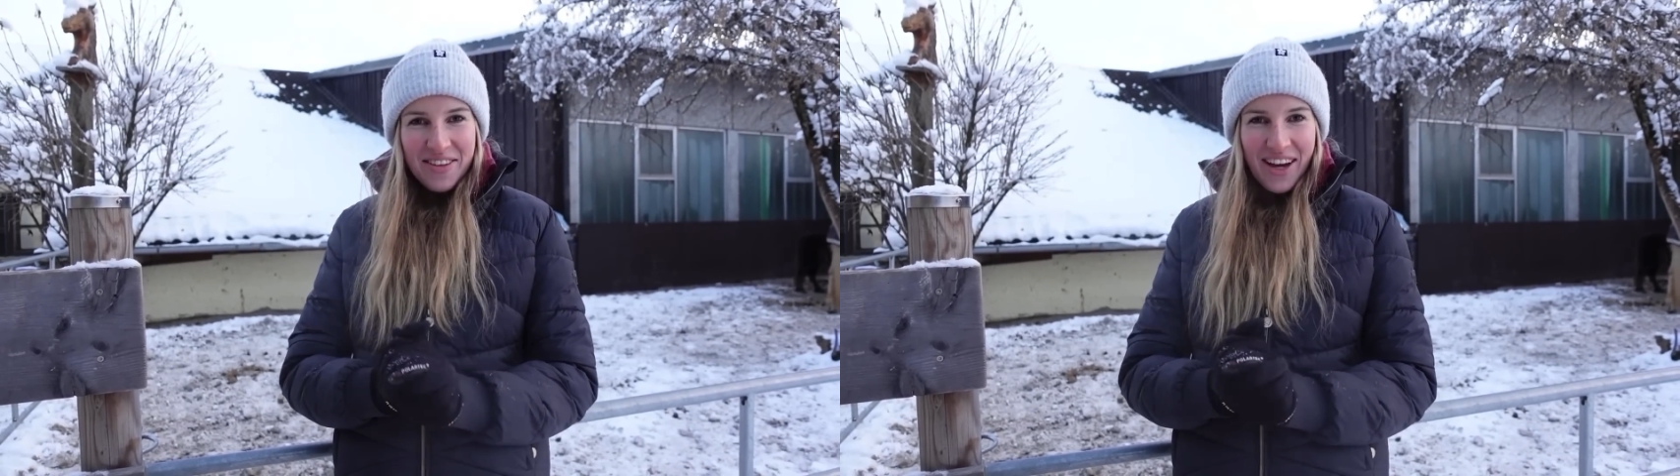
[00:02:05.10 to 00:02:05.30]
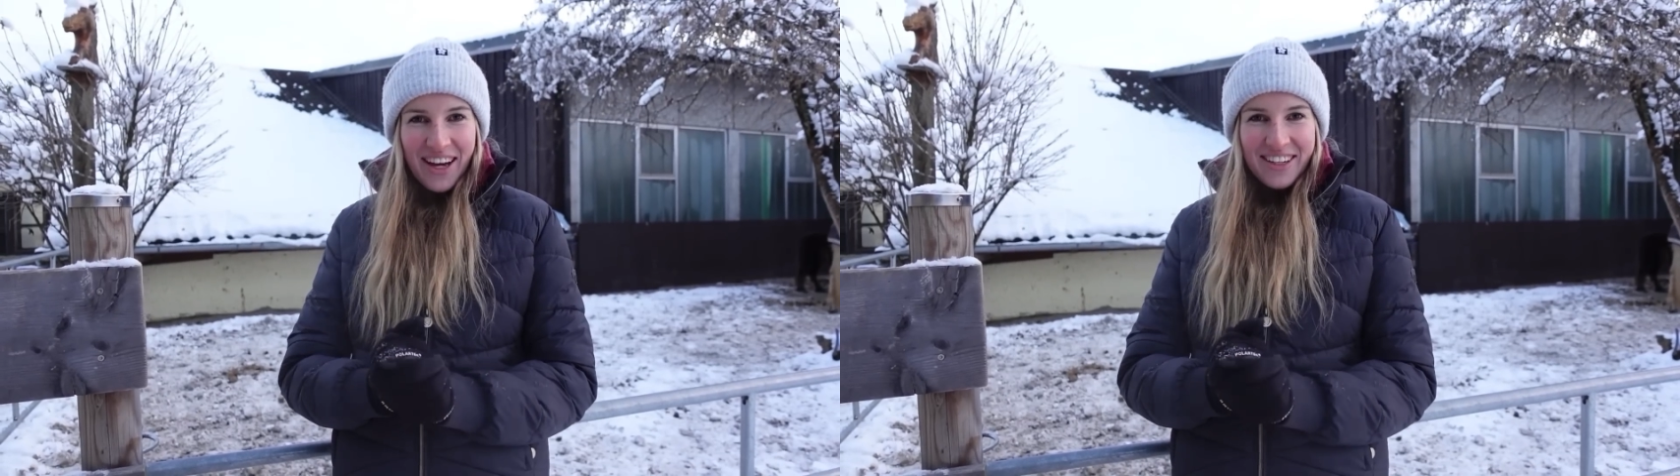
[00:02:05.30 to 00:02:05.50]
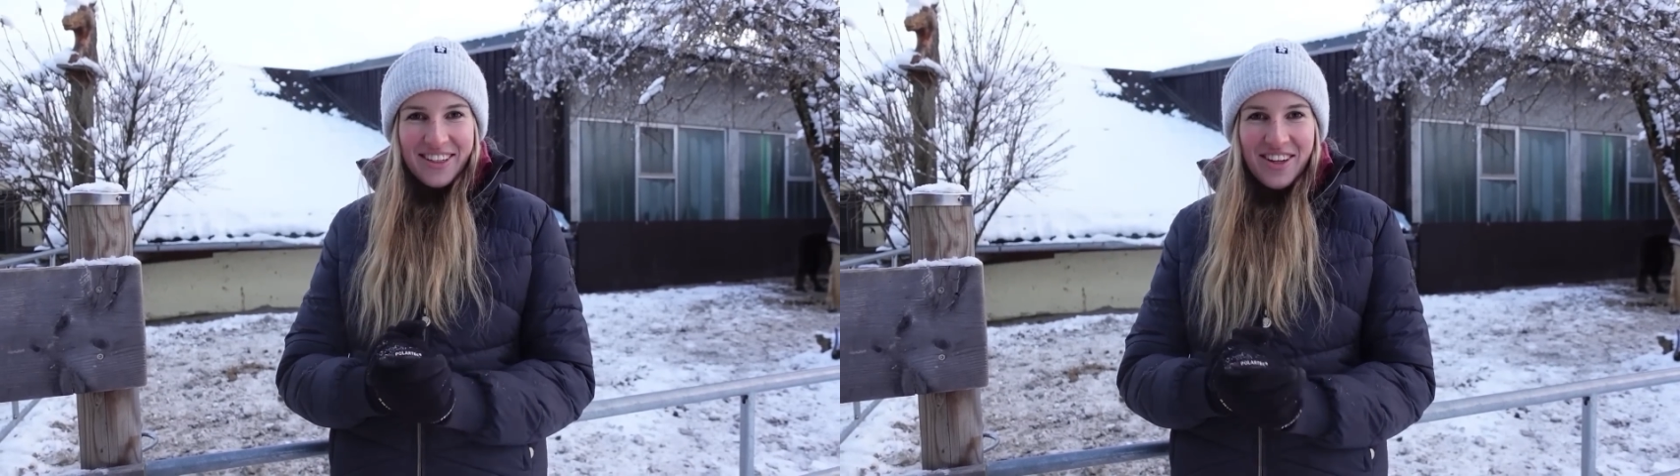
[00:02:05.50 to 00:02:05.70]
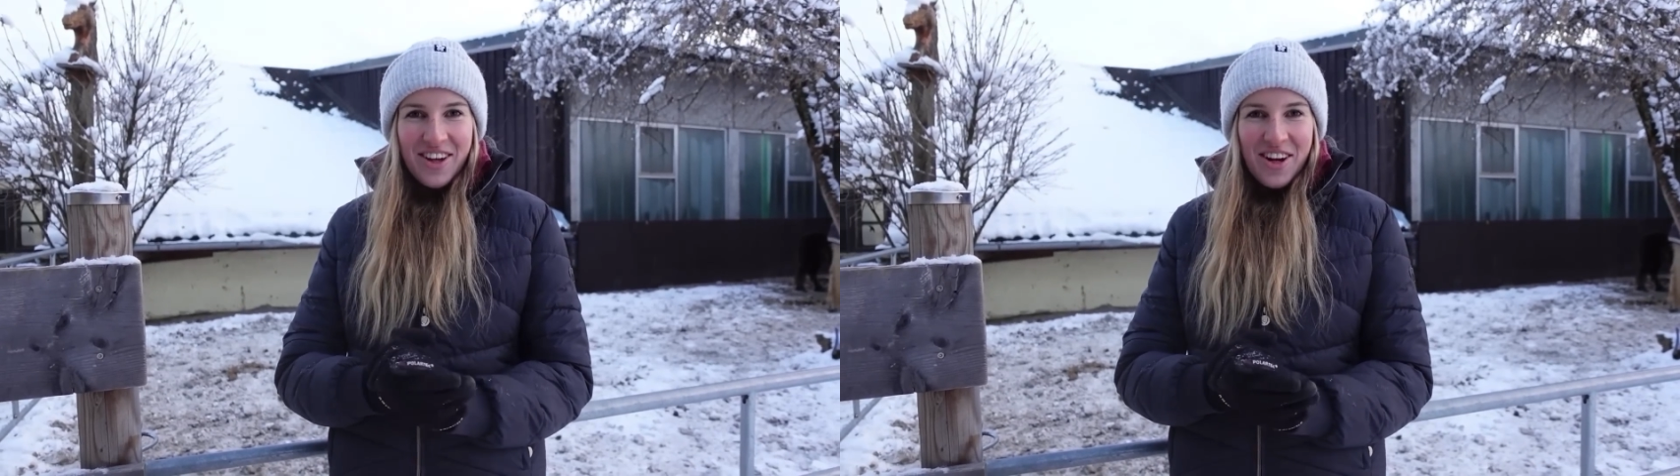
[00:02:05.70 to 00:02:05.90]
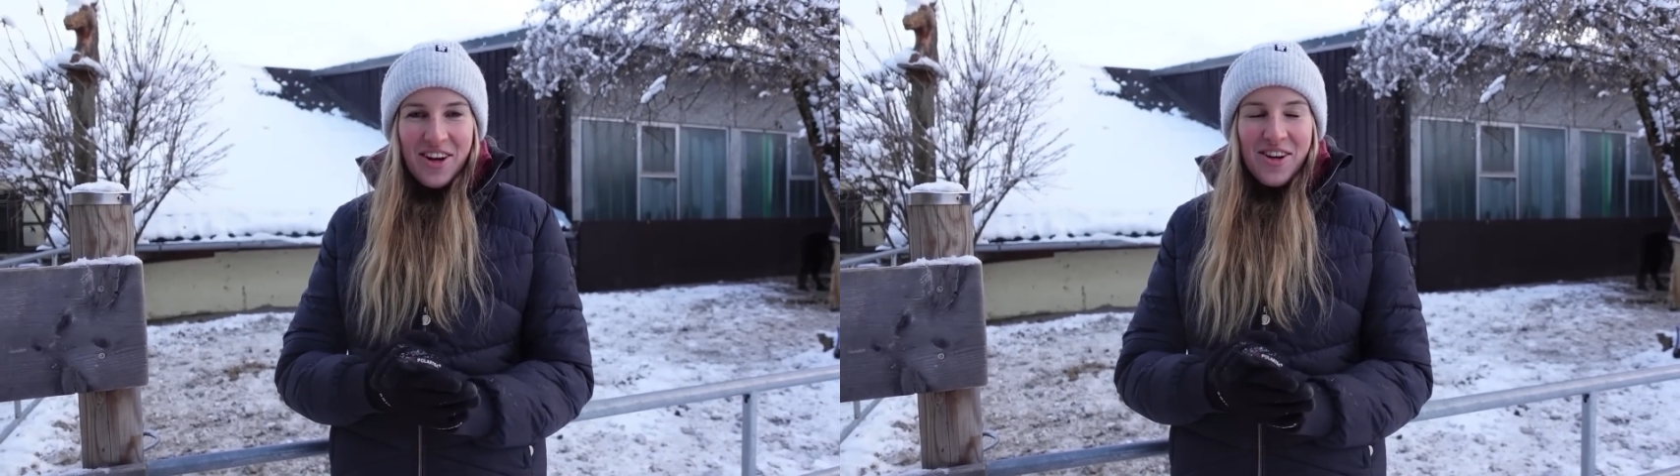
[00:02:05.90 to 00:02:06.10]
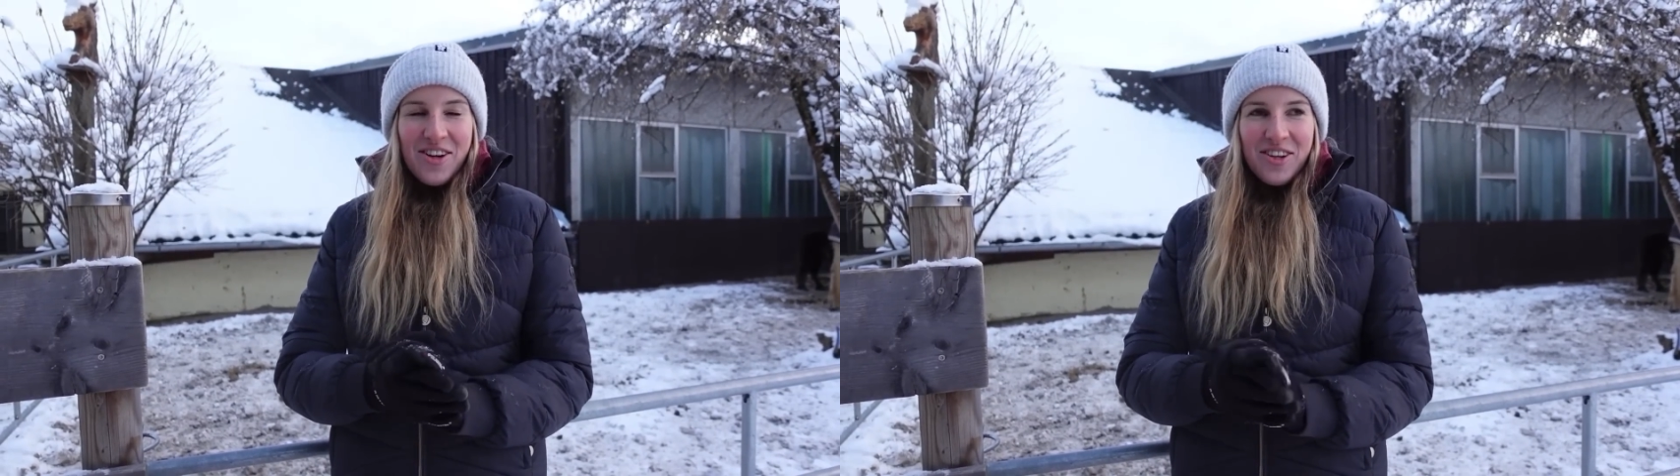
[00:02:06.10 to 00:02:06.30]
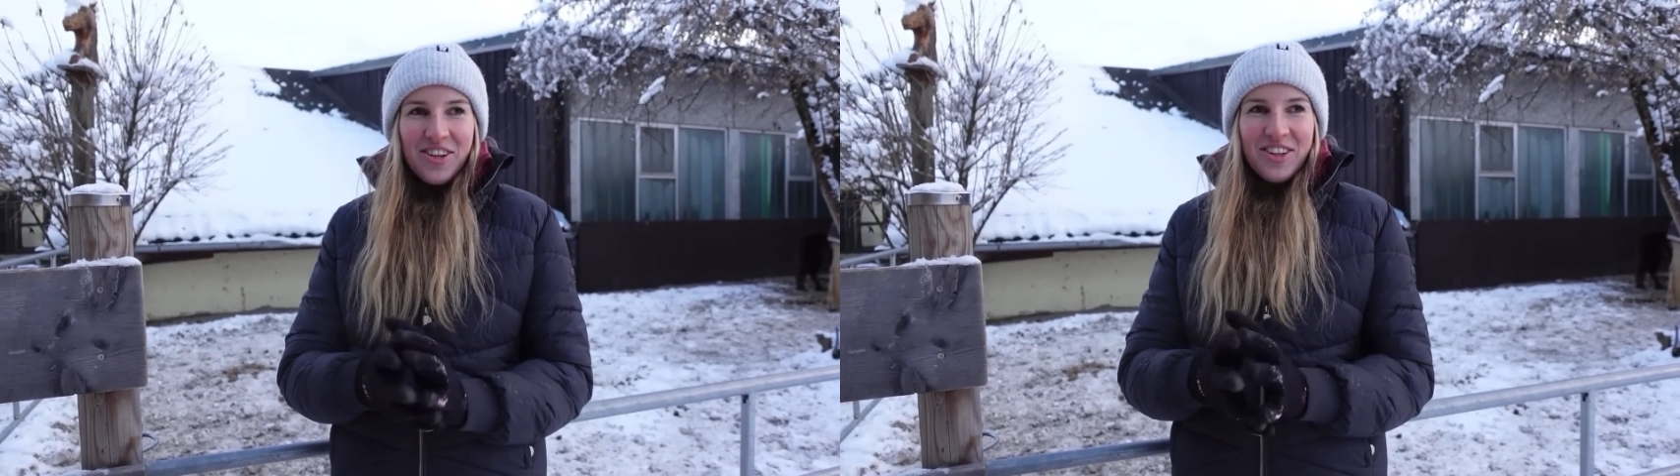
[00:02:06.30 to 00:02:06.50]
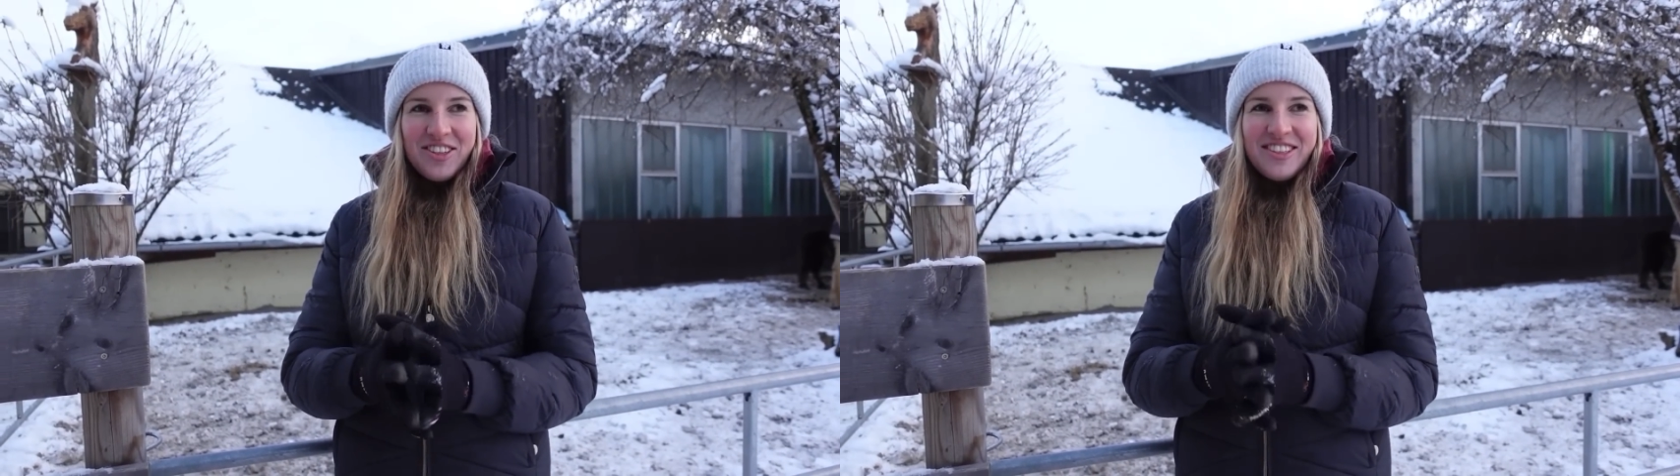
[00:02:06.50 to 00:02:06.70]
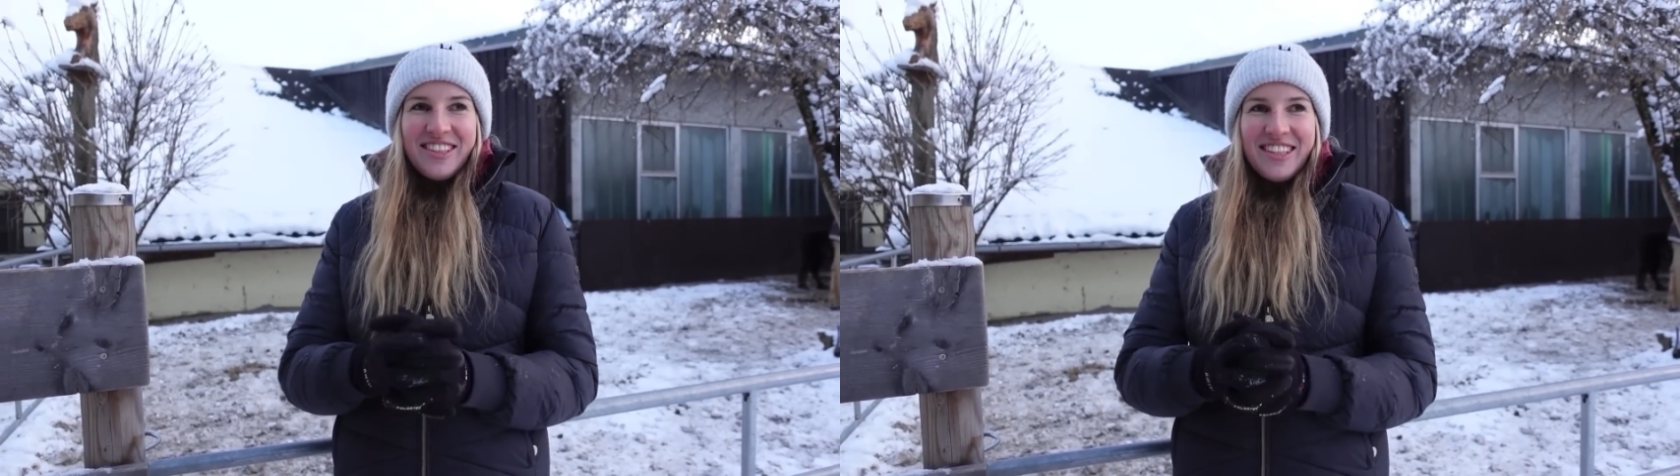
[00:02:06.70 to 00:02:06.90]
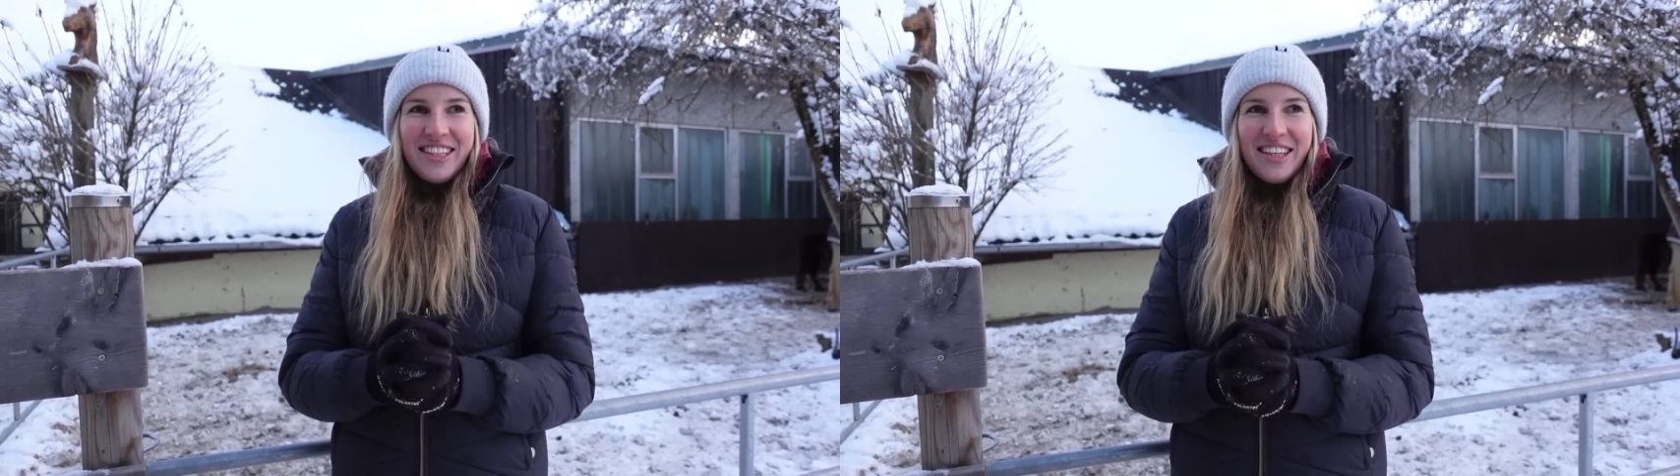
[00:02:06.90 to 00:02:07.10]
werden. Und
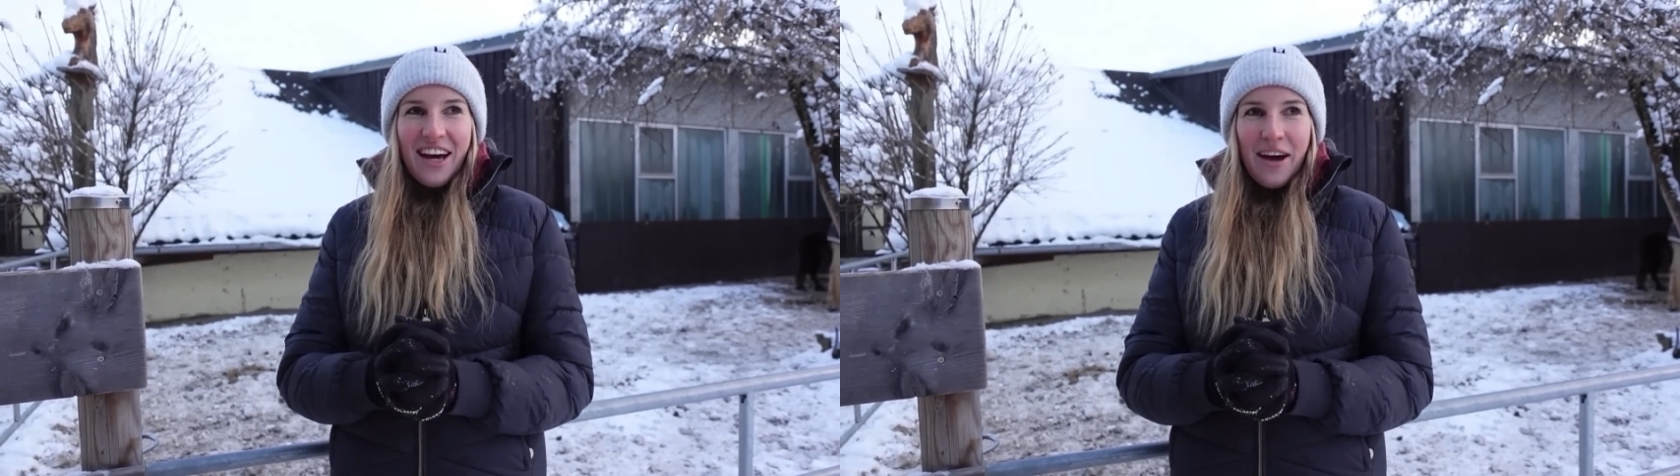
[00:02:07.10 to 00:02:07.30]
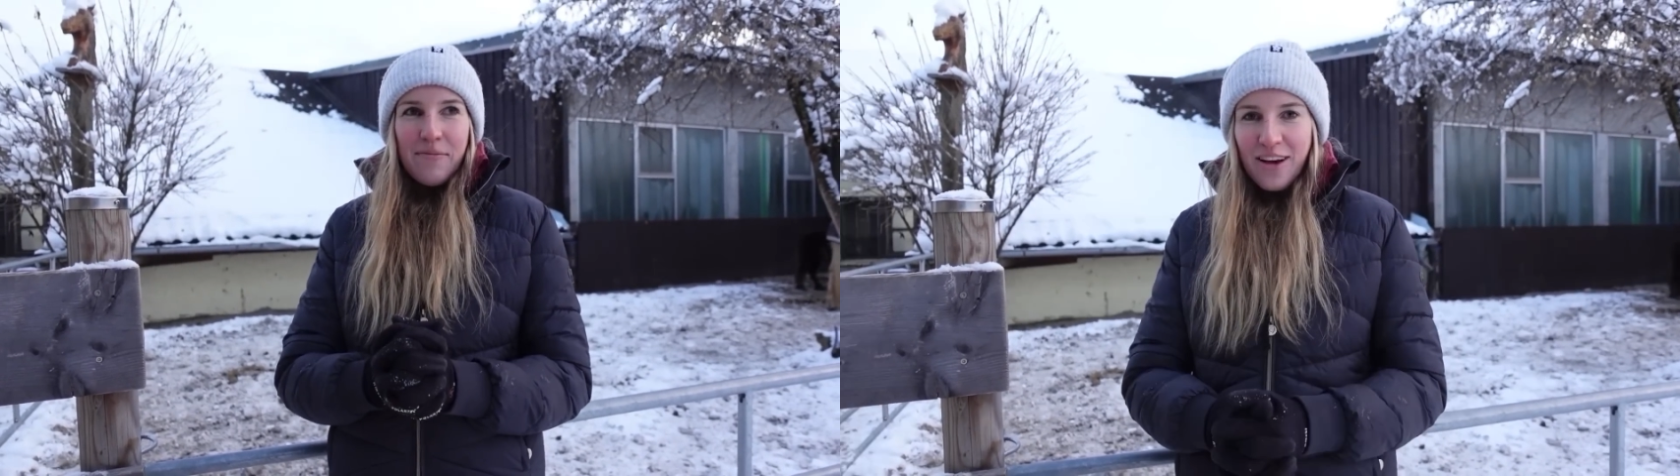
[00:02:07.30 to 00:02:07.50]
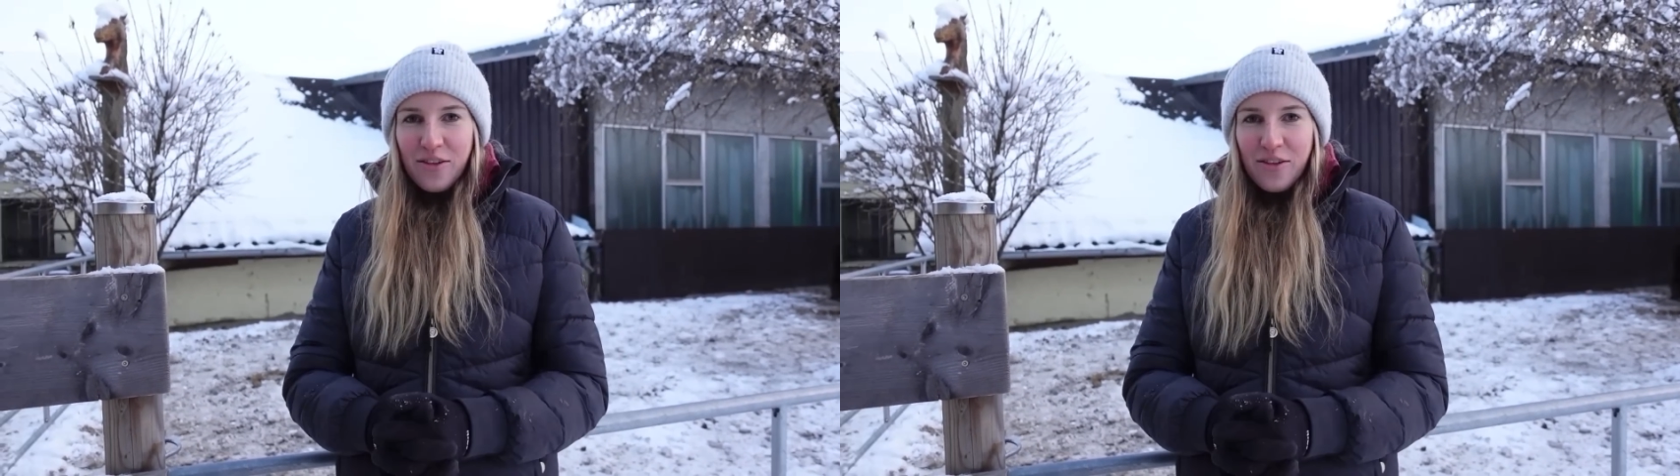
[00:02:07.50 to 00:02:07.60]
ja,